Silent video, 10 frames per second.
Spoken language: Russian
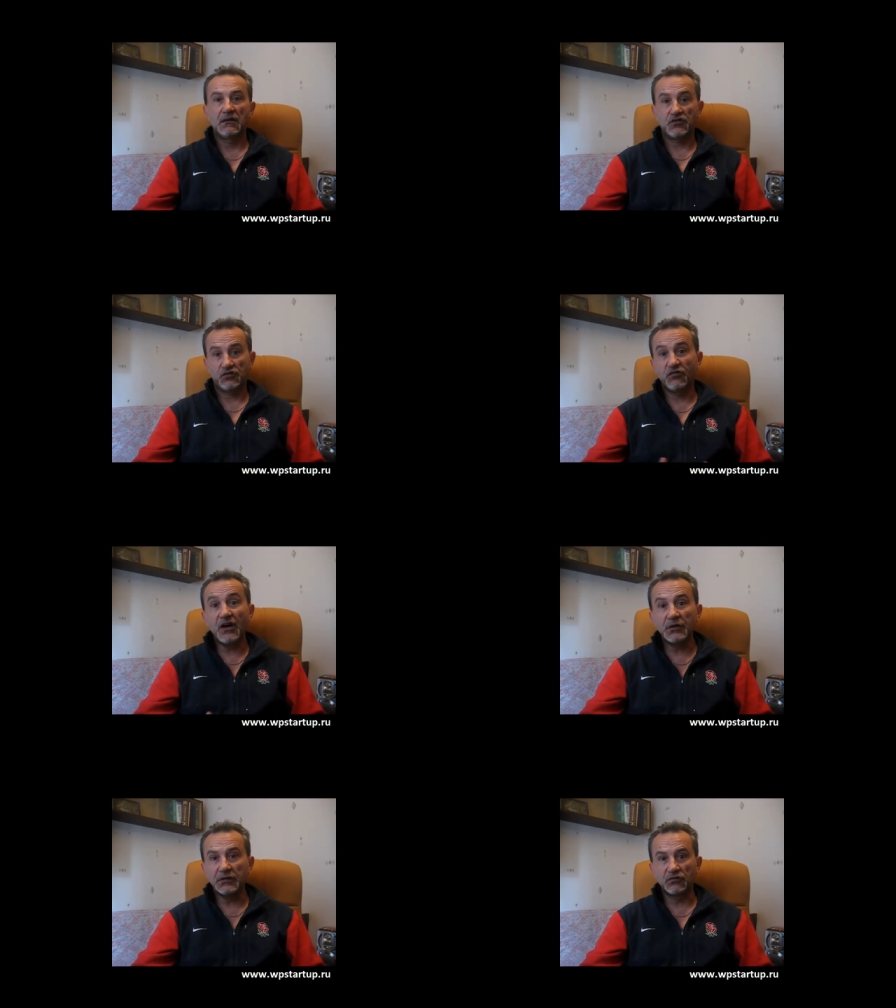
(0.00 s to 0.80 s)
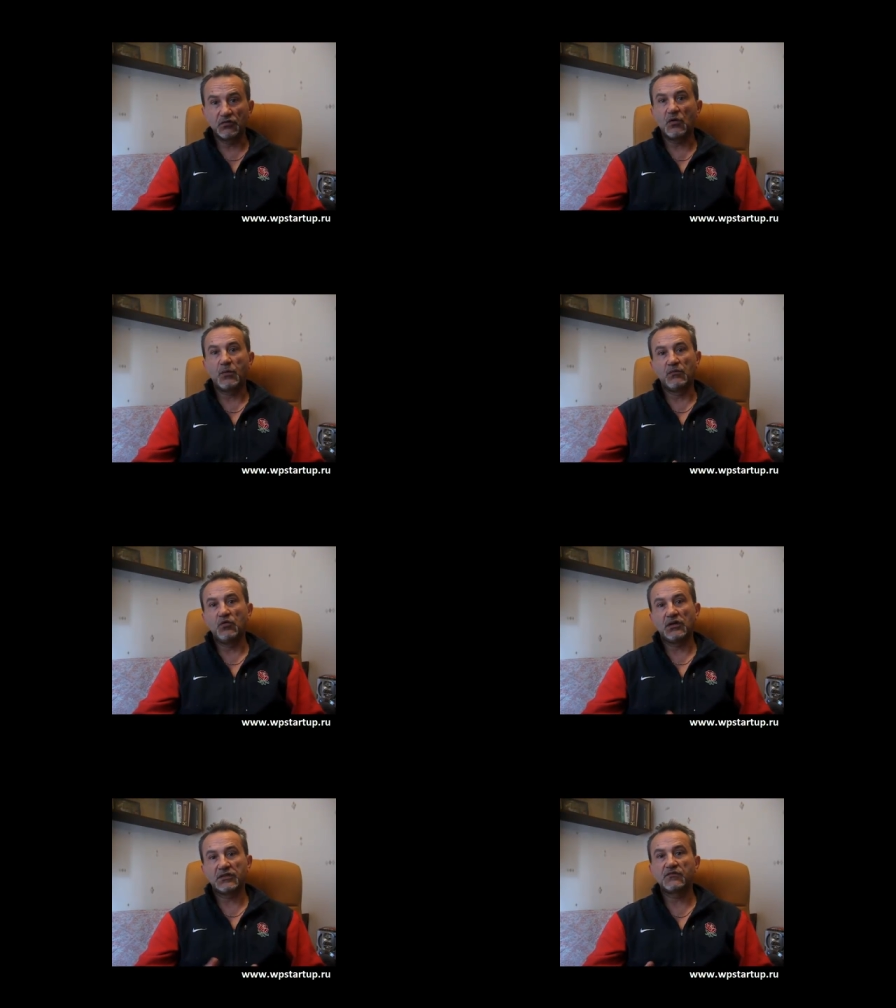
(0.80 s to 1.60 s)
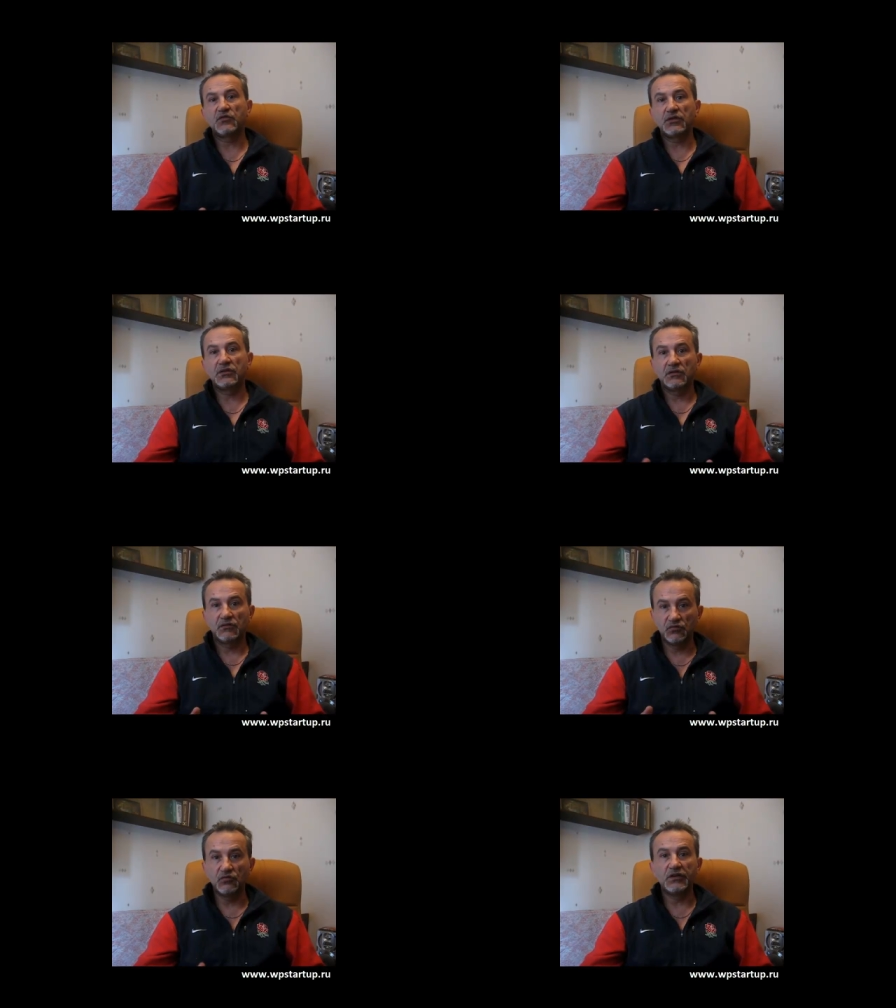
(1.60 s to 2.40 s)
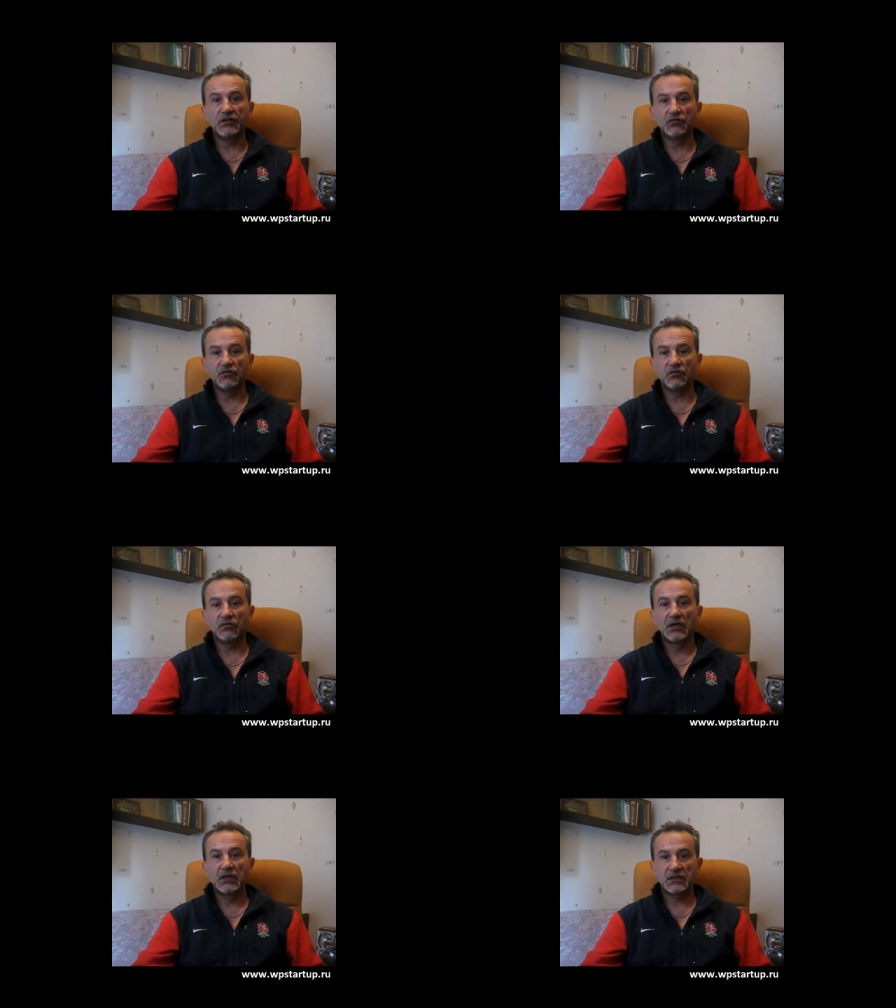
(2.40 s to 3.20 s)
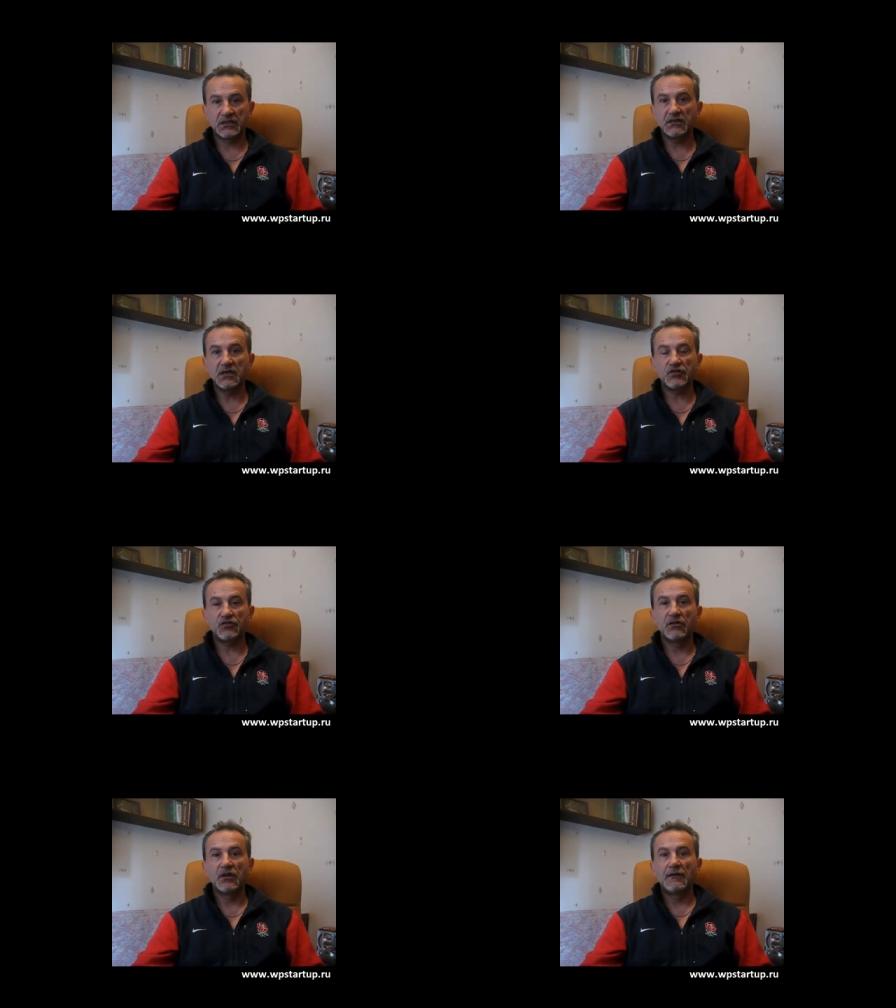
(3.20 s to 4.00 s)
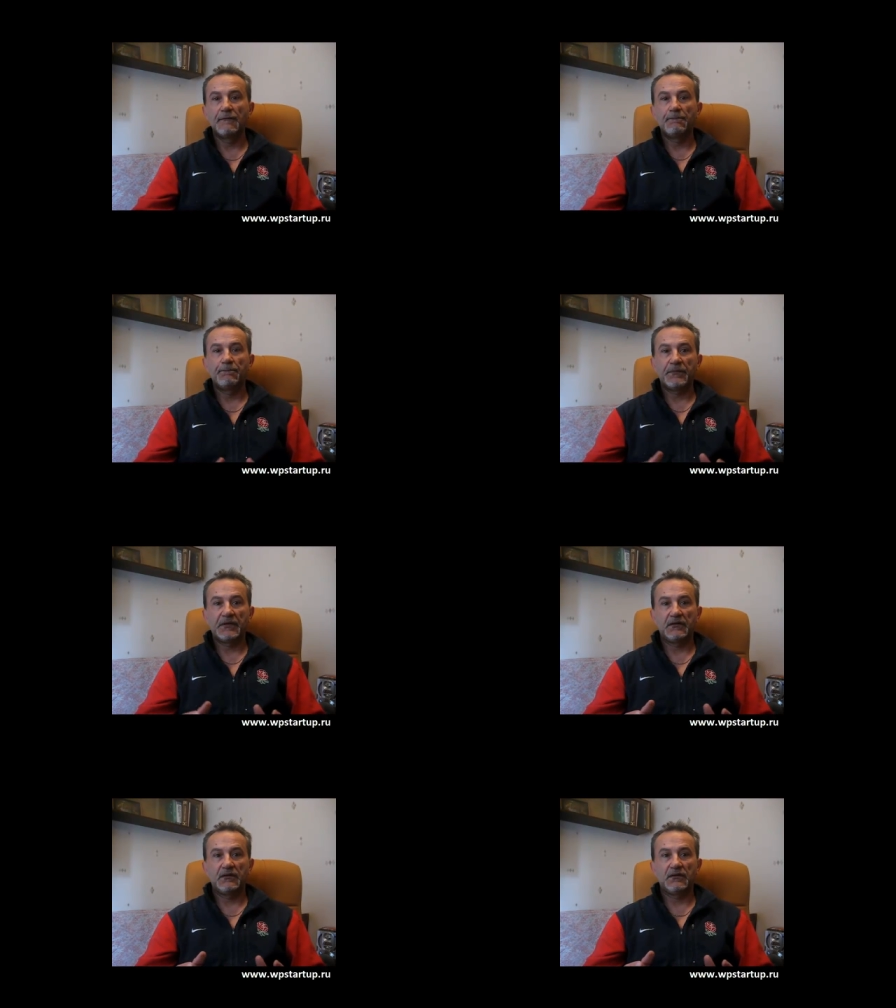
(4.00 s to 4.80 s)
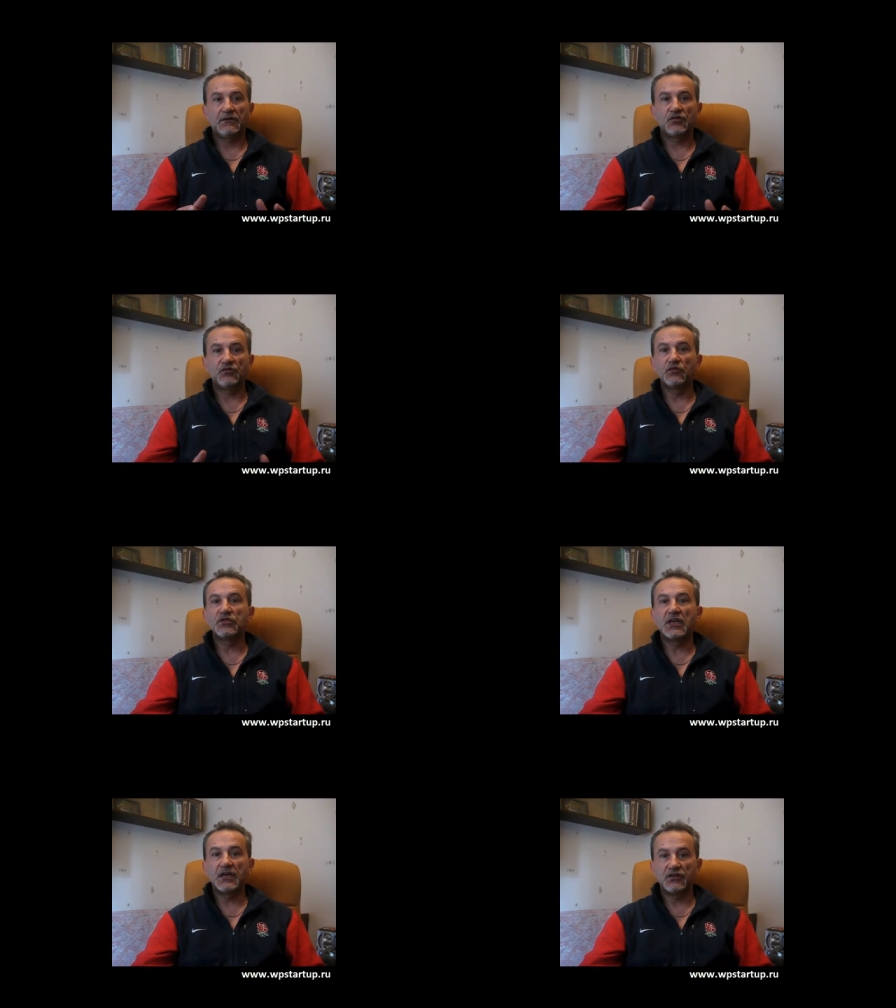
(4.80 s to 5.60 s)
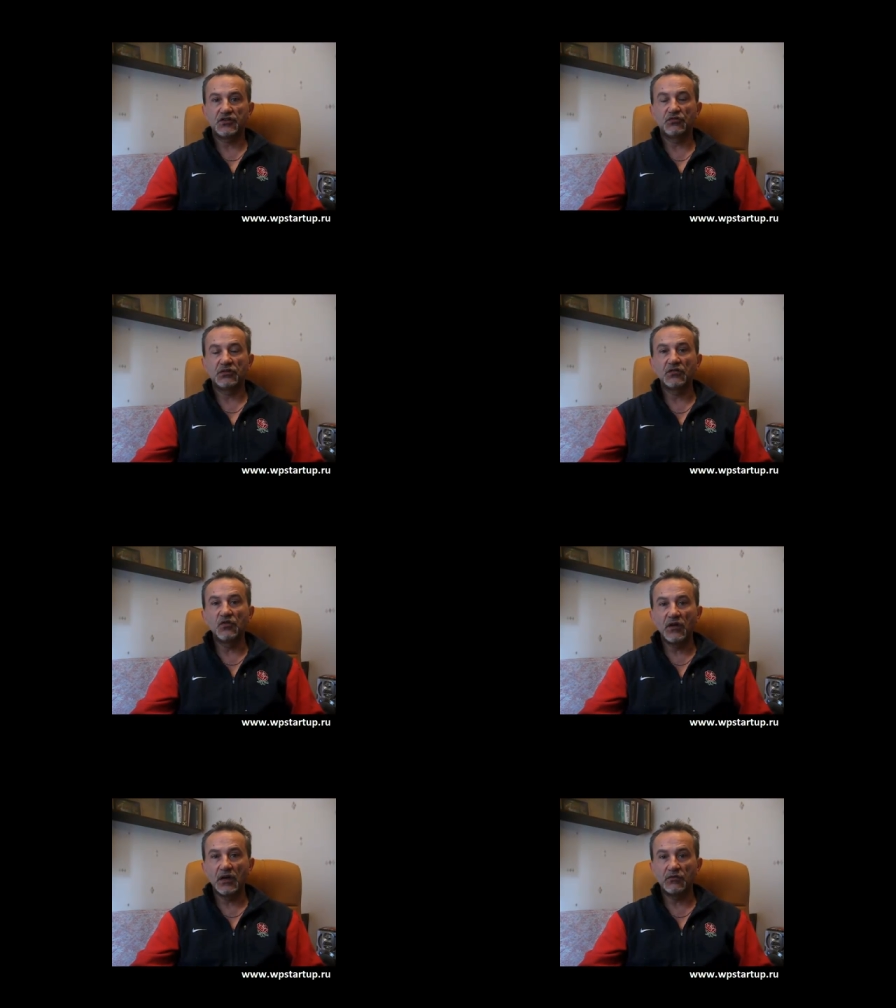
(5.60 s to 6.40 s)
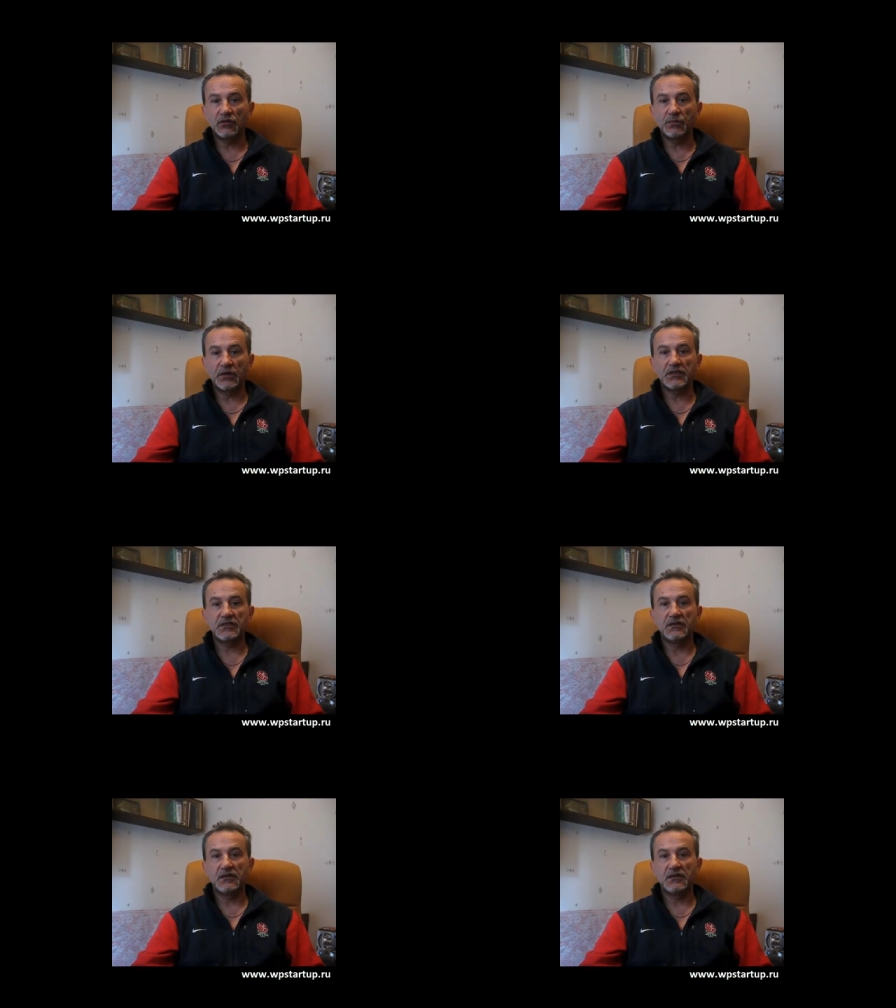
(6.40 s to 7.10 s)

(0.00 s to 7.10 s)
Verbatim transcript: что вам этот урок помог освоить ту или иную задачу, э, что вы узнаете что-то новое о WordPress,